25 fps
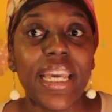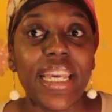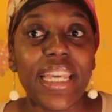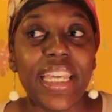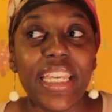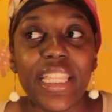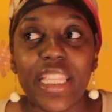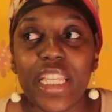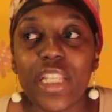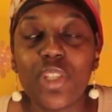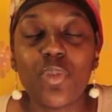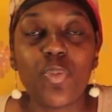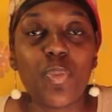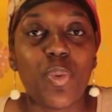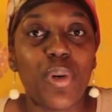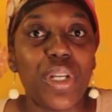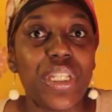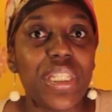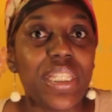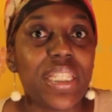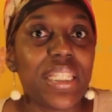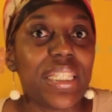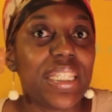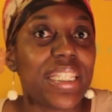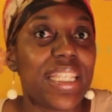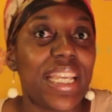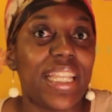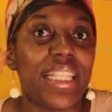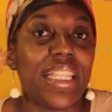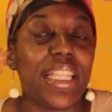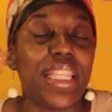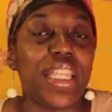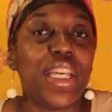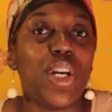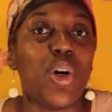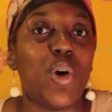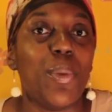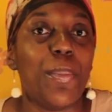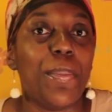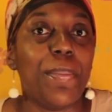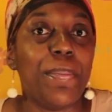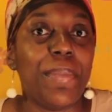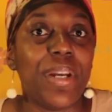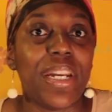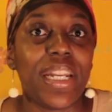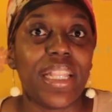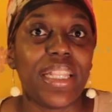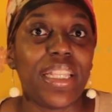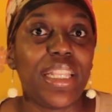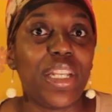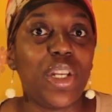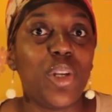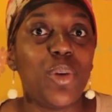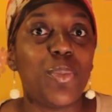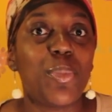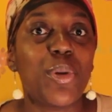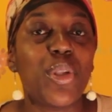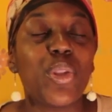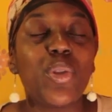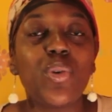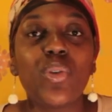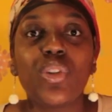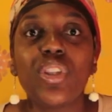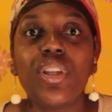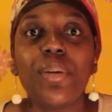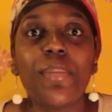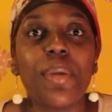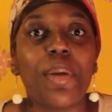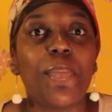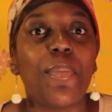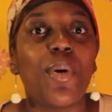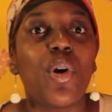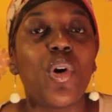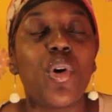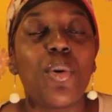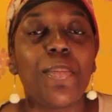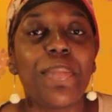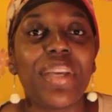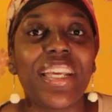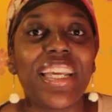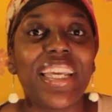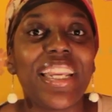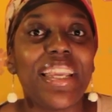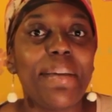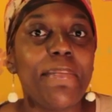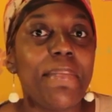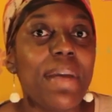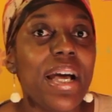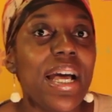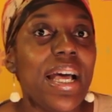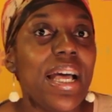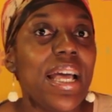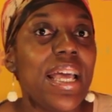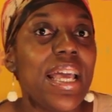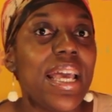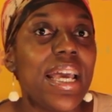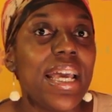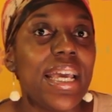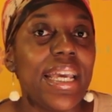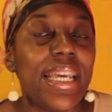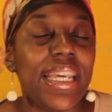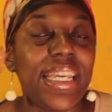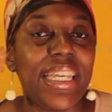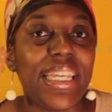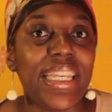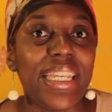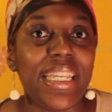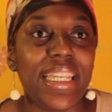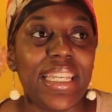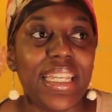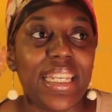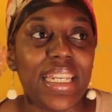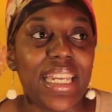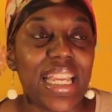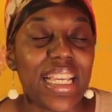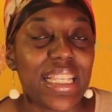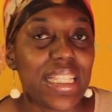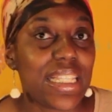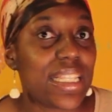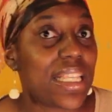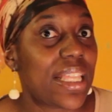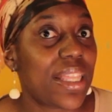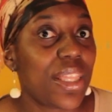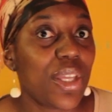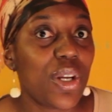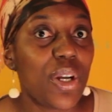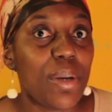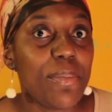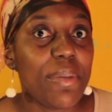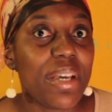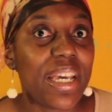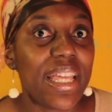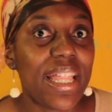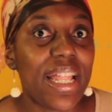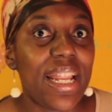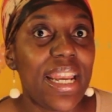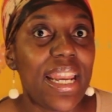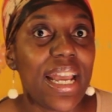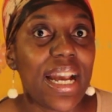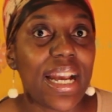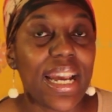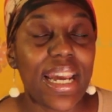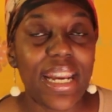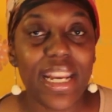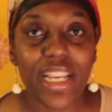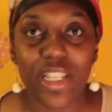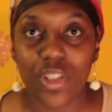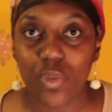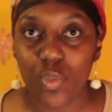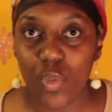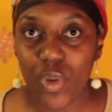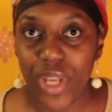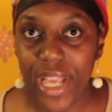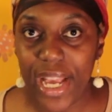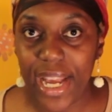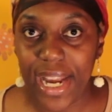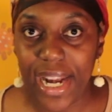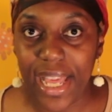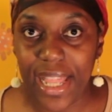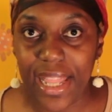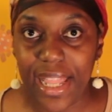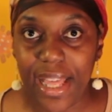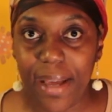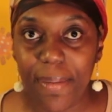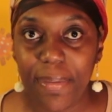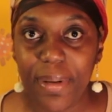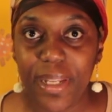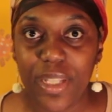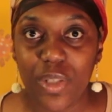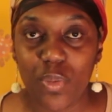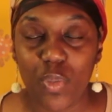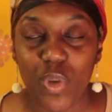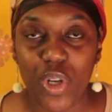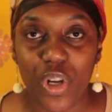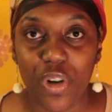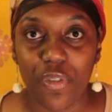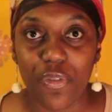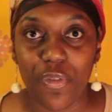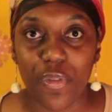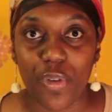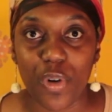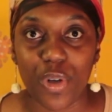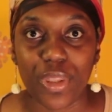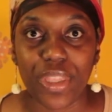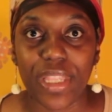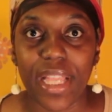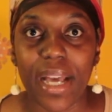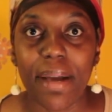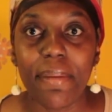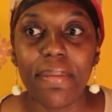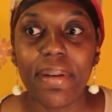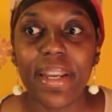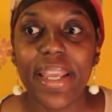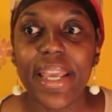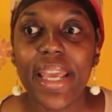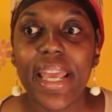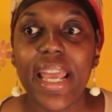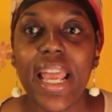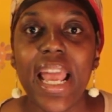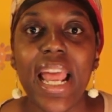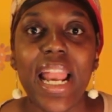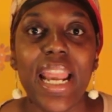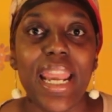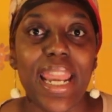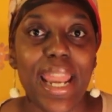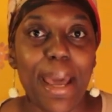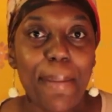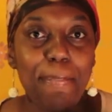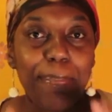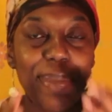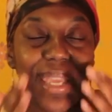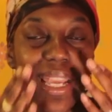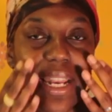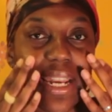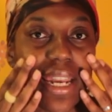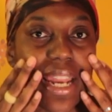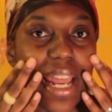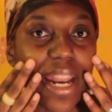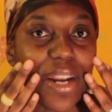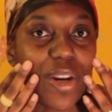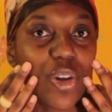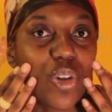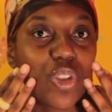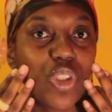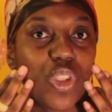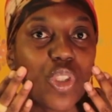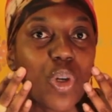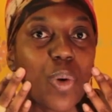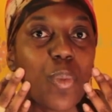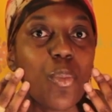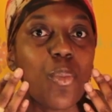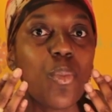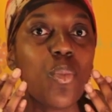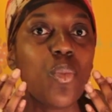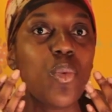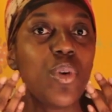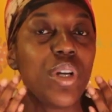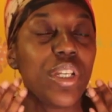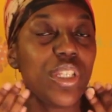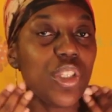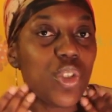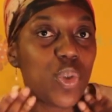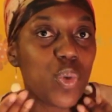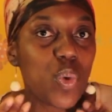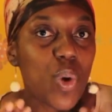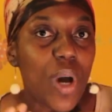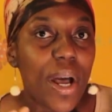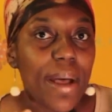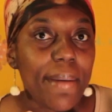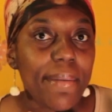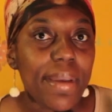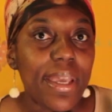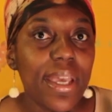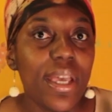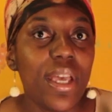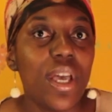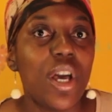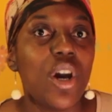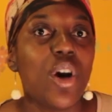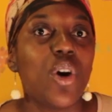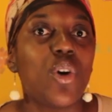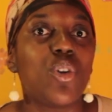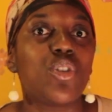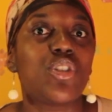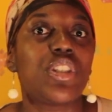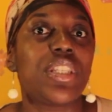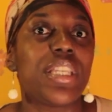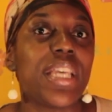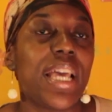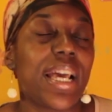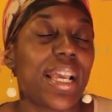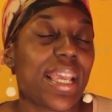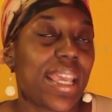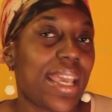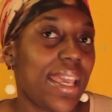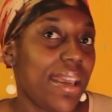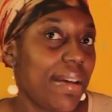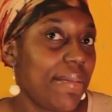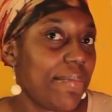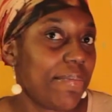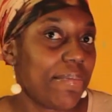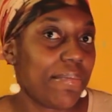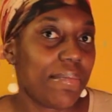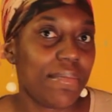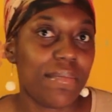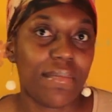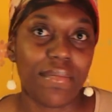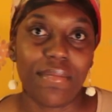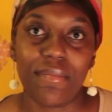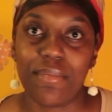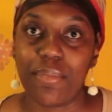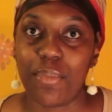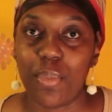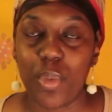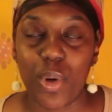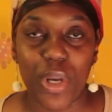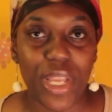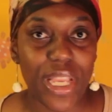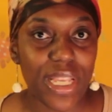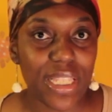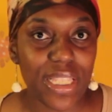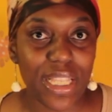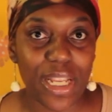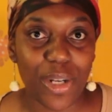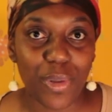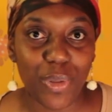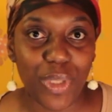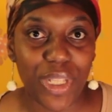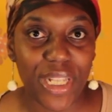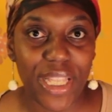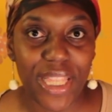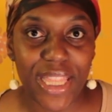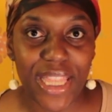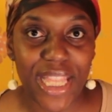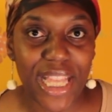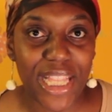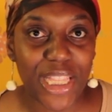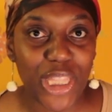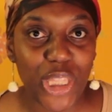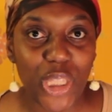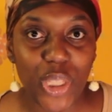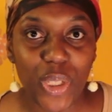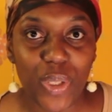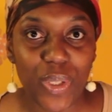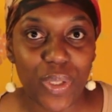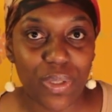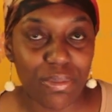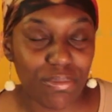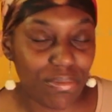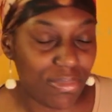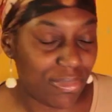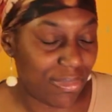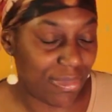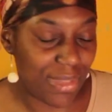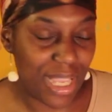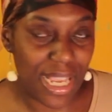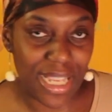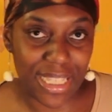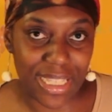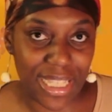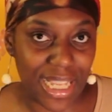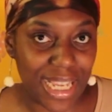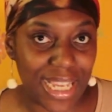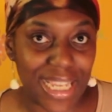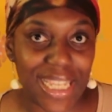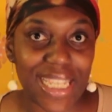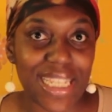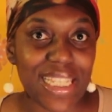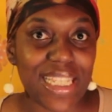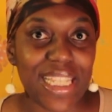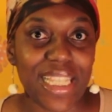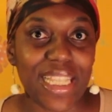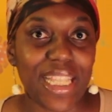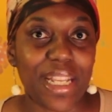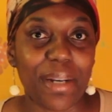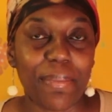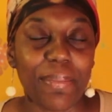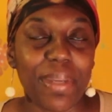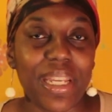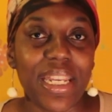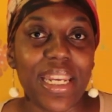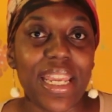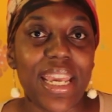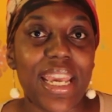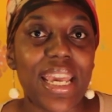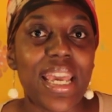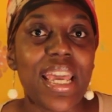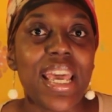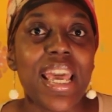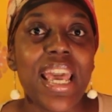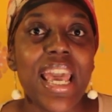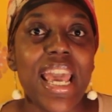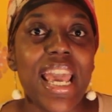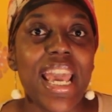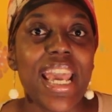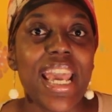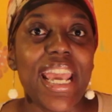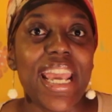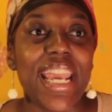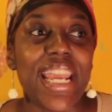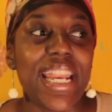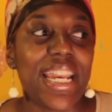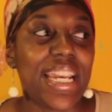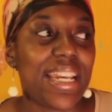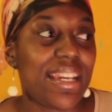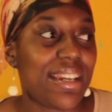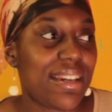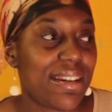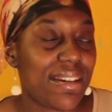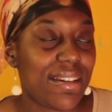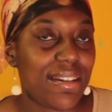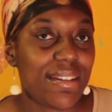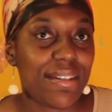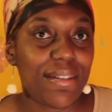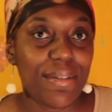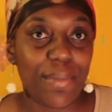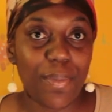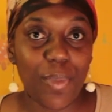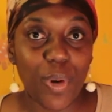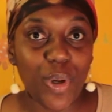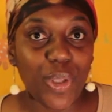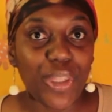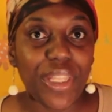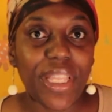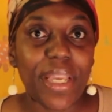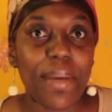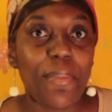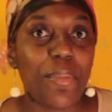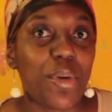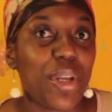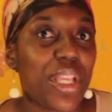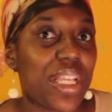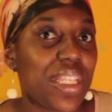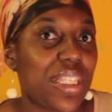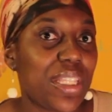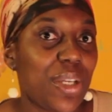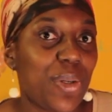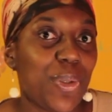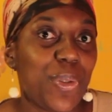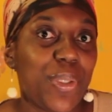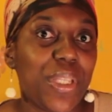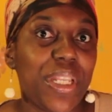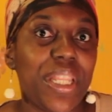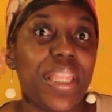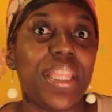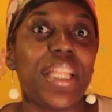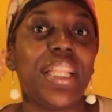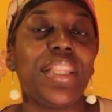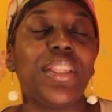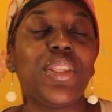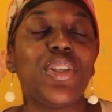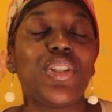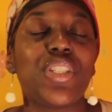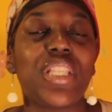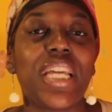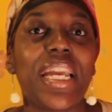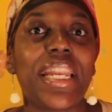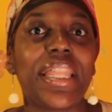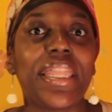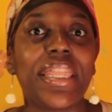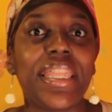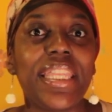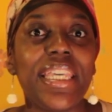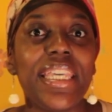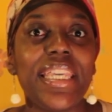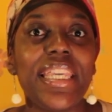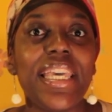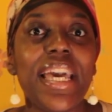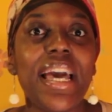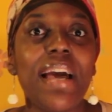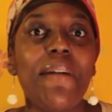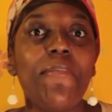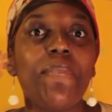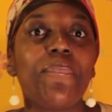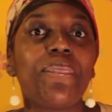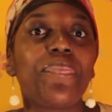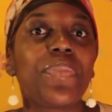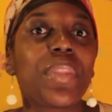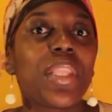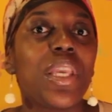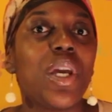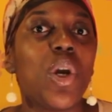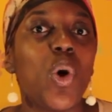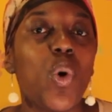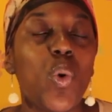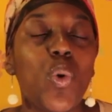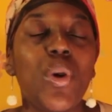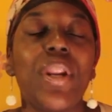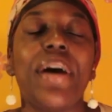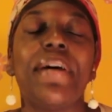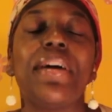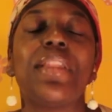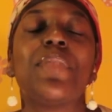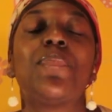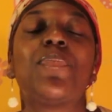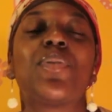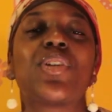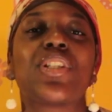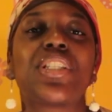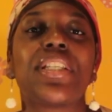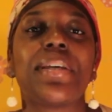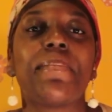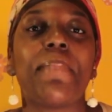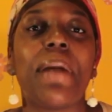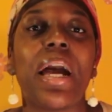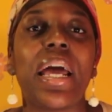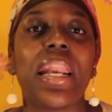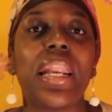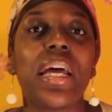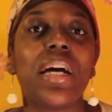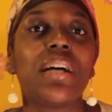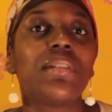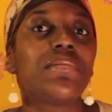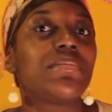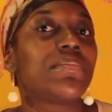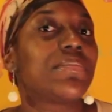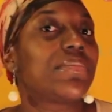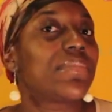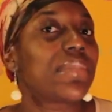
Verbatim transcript: Y después, ya te digo, retiro el producto, me pongo mi crema y la sensación que me queda en la cara es muy agradable, es muy confortable, la piel la noto muy suave, o sea que mm, voy a estar utilizando hasta que se termine el bote, voy a estar utilizando esta arcilla una vez por semana.